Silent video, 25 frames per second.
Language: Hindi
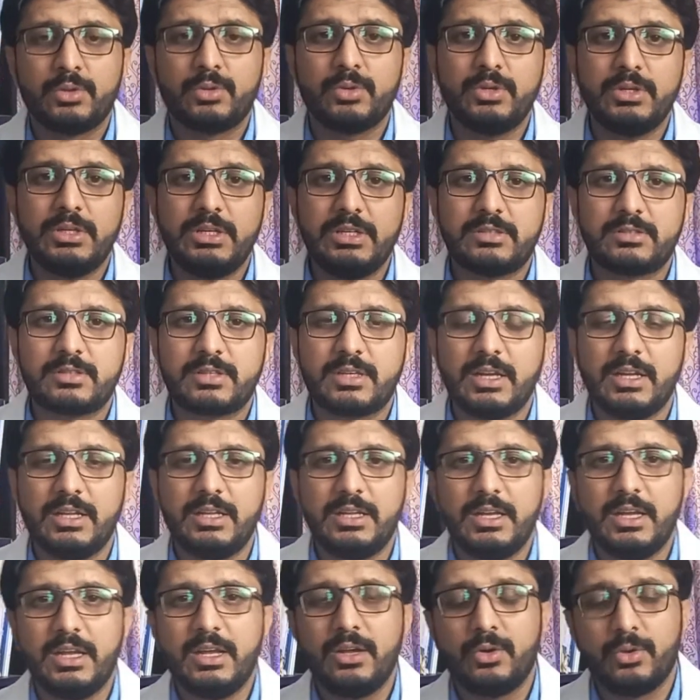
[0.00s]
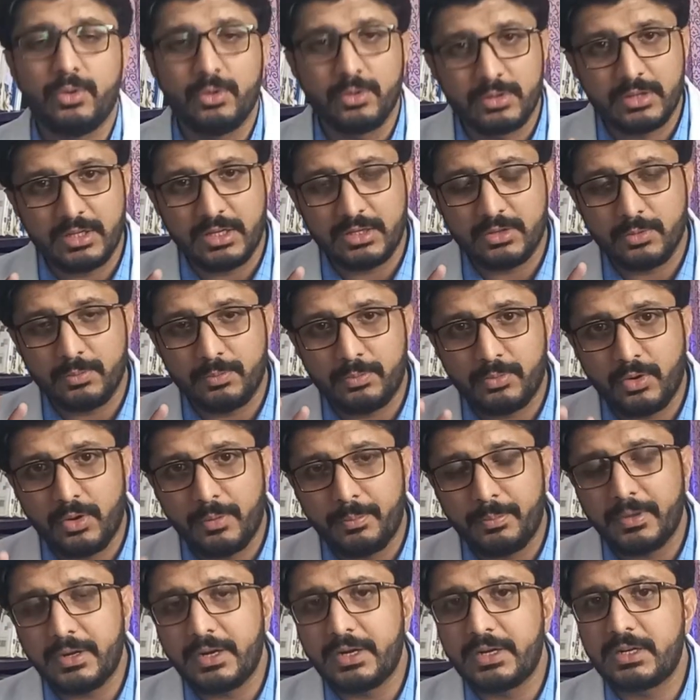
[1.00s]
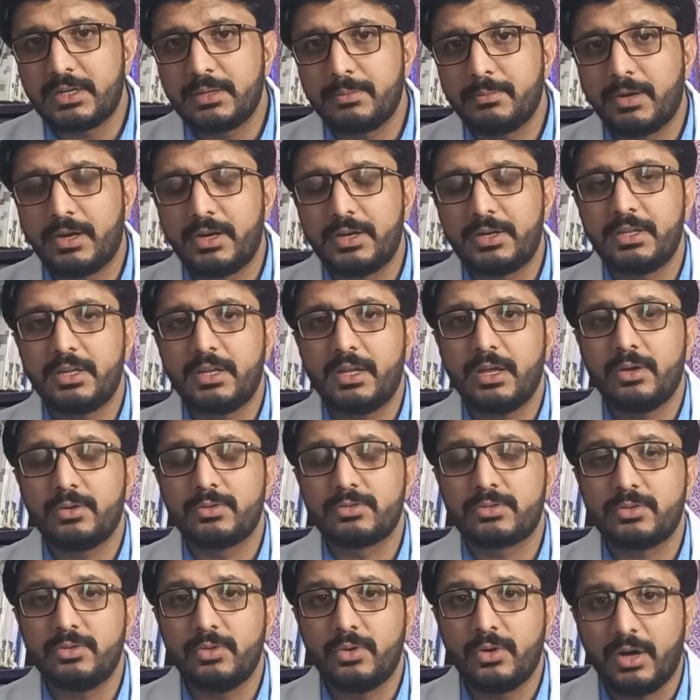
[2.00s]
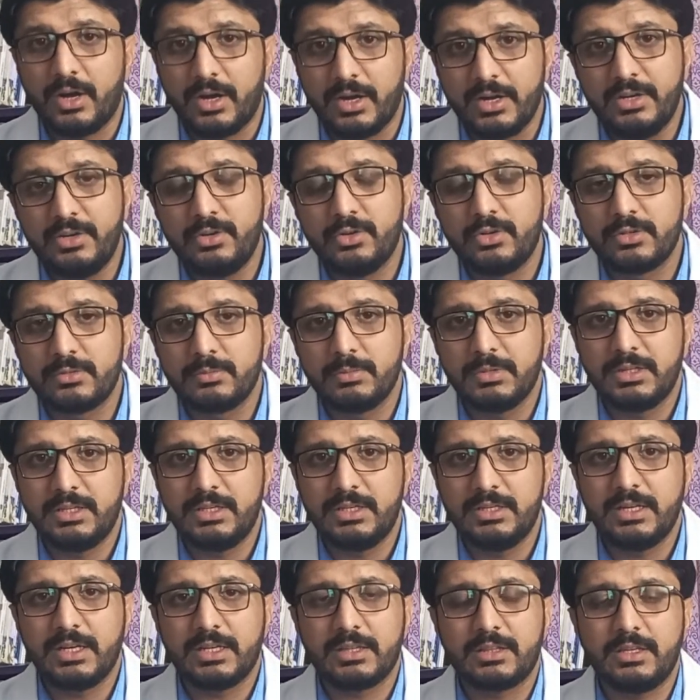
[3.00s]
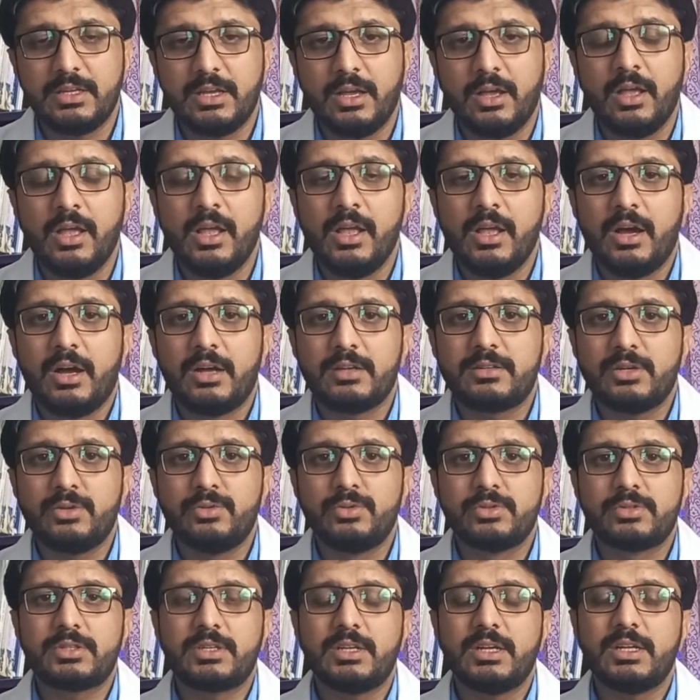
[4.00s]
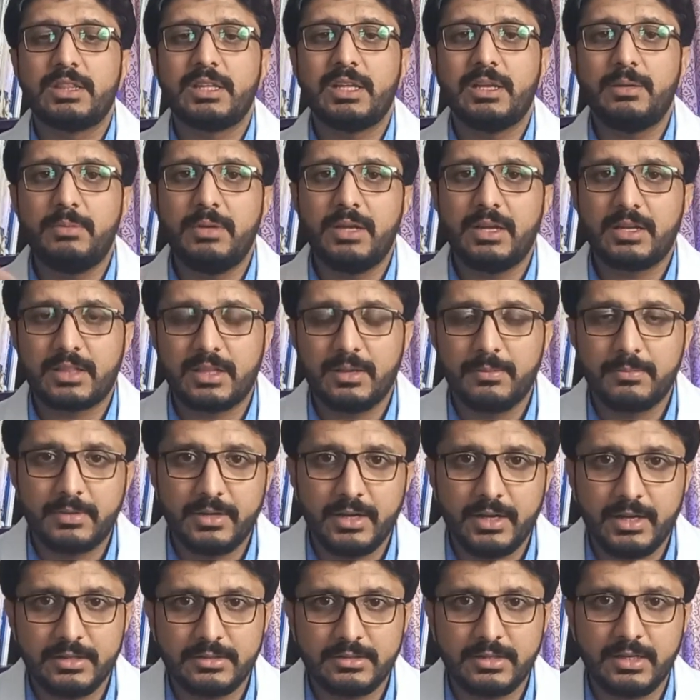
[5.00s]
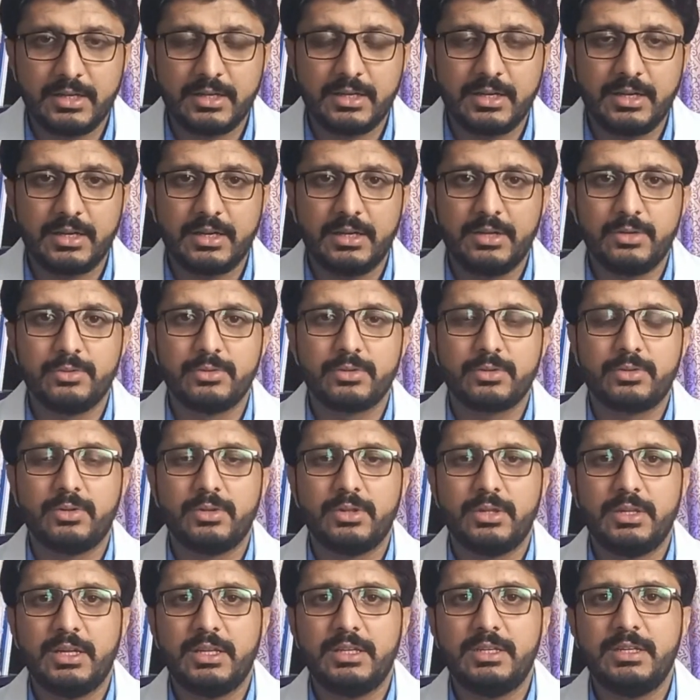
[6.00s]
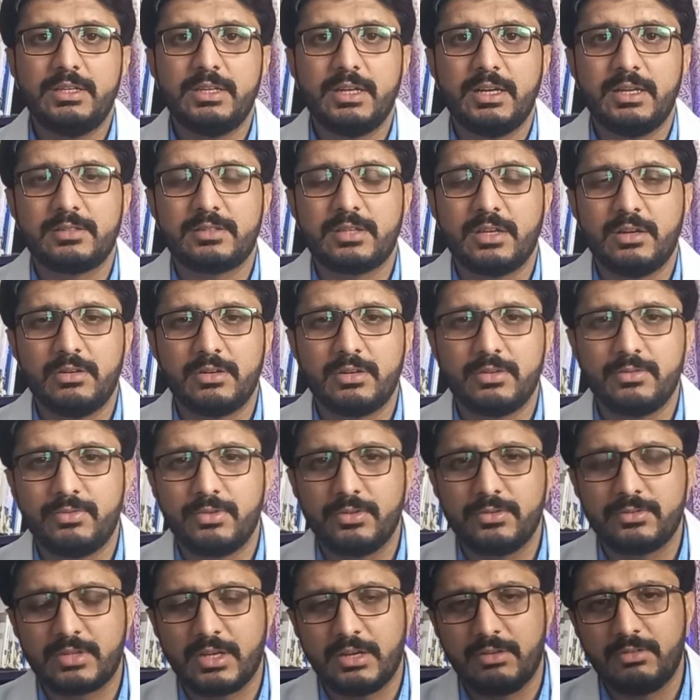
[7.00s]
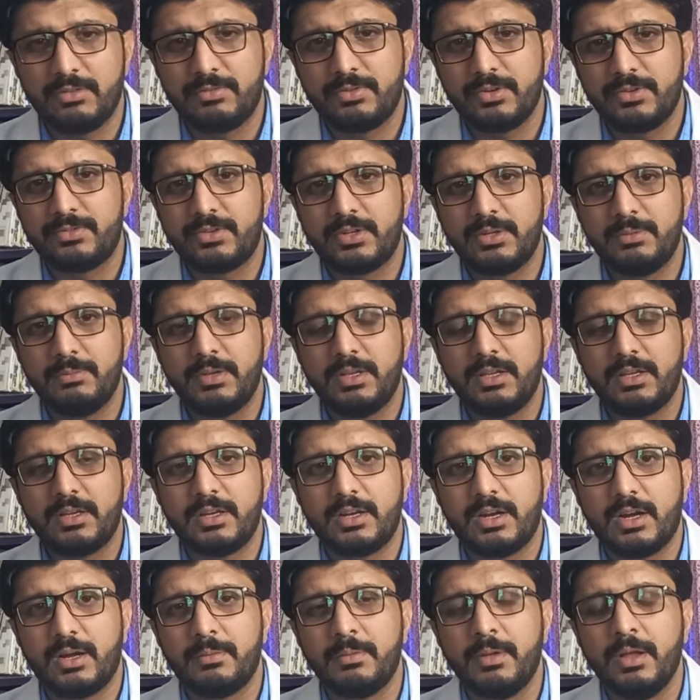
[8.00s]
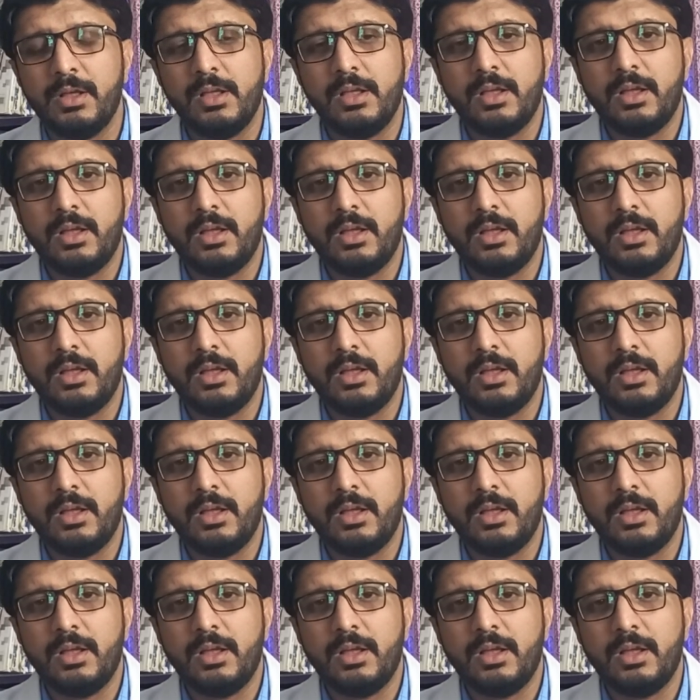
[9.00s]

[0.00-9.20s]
तो इसके लिए होता तो प्रॉपर एंटीबायोटिक है उसको हाई डोज में दी जाती है अच्छा उसके अंदर भी एक तबका ऐसा है कि अगर उनको दे दी जाए सेवन फिफ्टी मिलीग्राम